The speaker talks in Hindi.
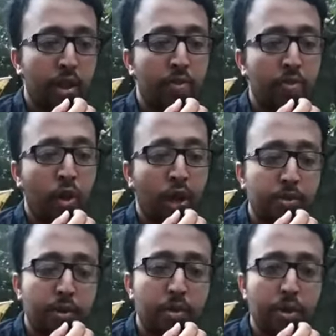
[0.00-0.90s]
मुलायम
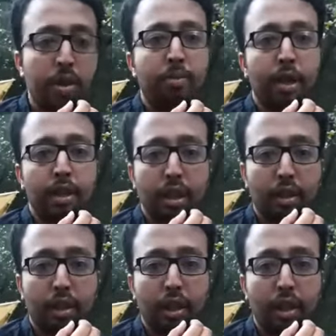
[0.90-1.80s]
सिंह से ही बात
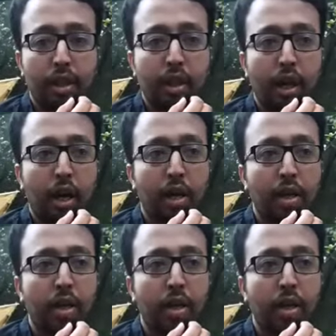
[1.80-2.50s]
करते हैं कि आखिर